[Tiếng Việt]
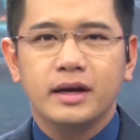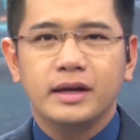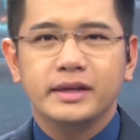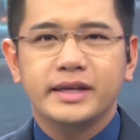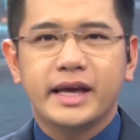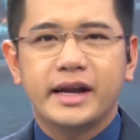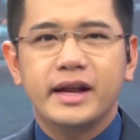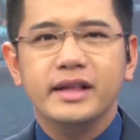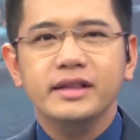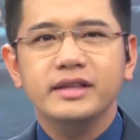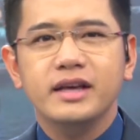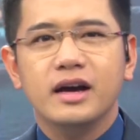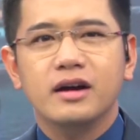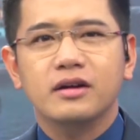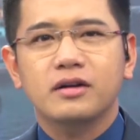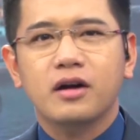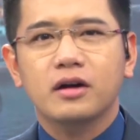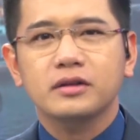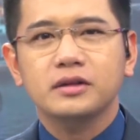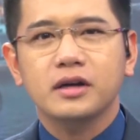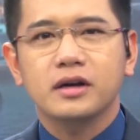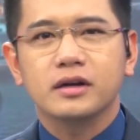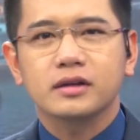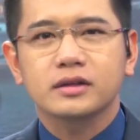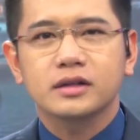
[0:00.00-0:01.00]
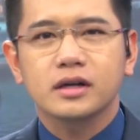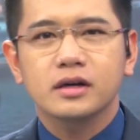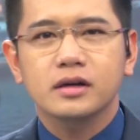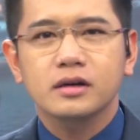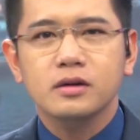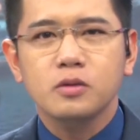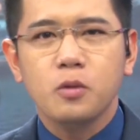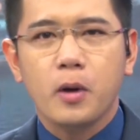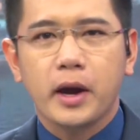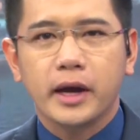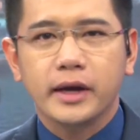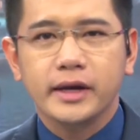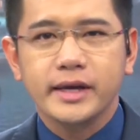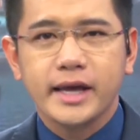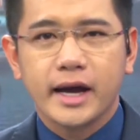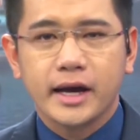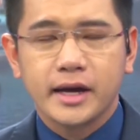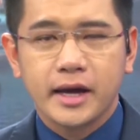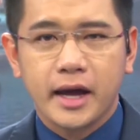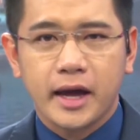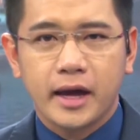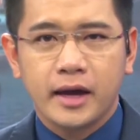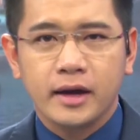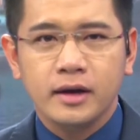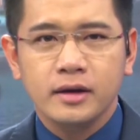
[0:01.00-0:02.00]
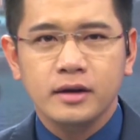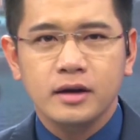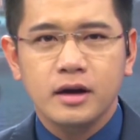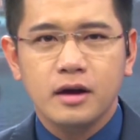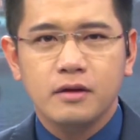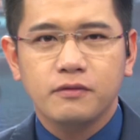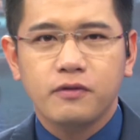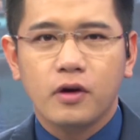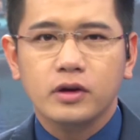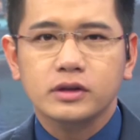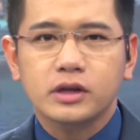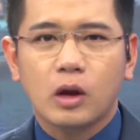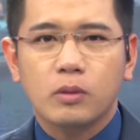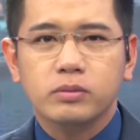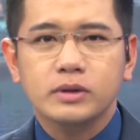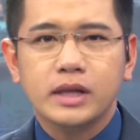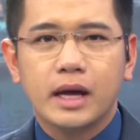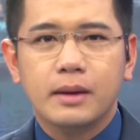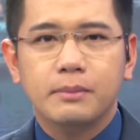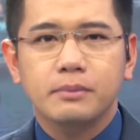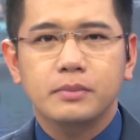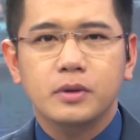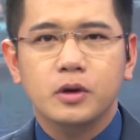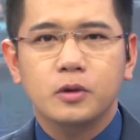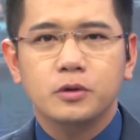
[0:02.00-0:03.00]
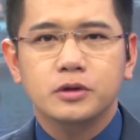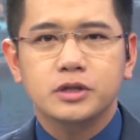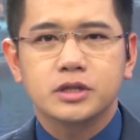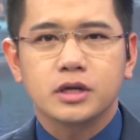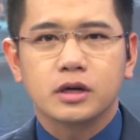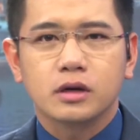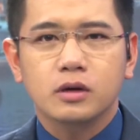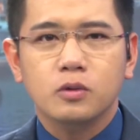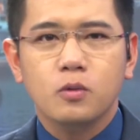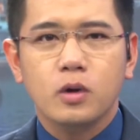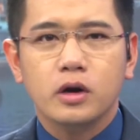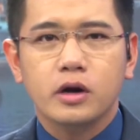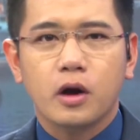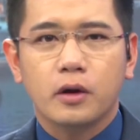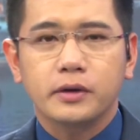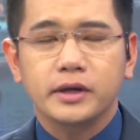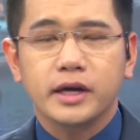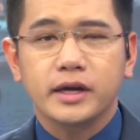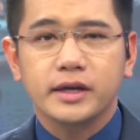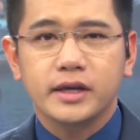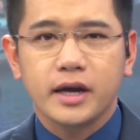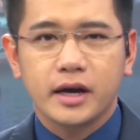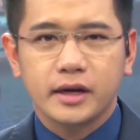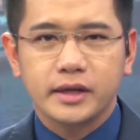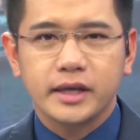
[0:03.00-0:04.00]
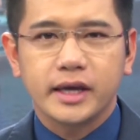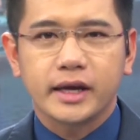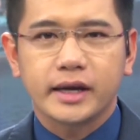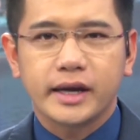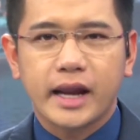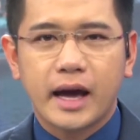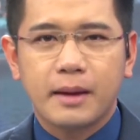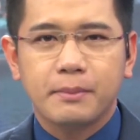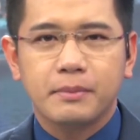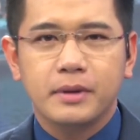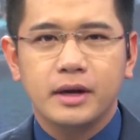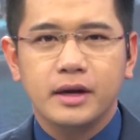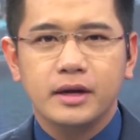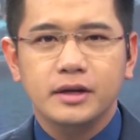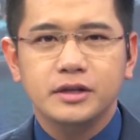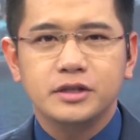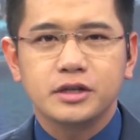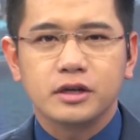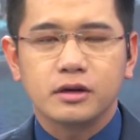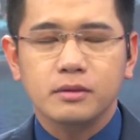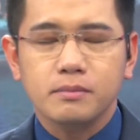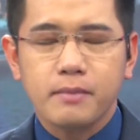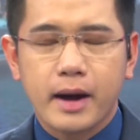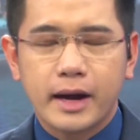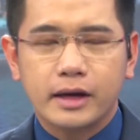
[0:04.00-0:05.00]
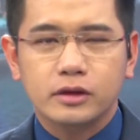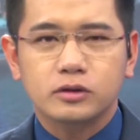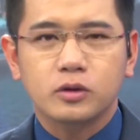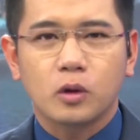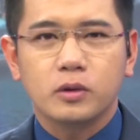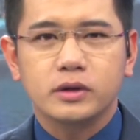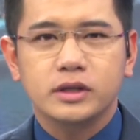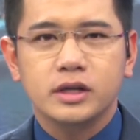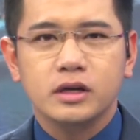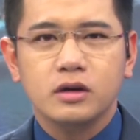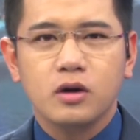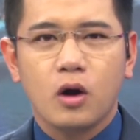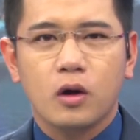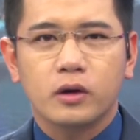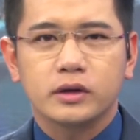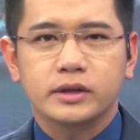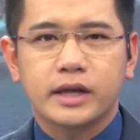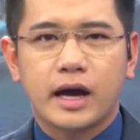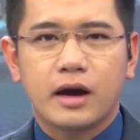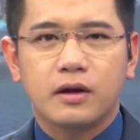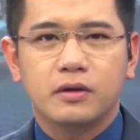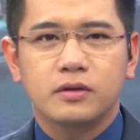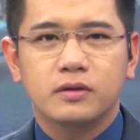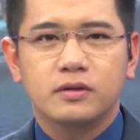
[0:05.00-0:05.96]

Và đến dự có Thượng tướng Nguyễn Văn Nghĩa, Phó Tổng tham mưu trưởng Quân đội Nhân dân Việt Nam, trưởng ban tổ chức hội thao.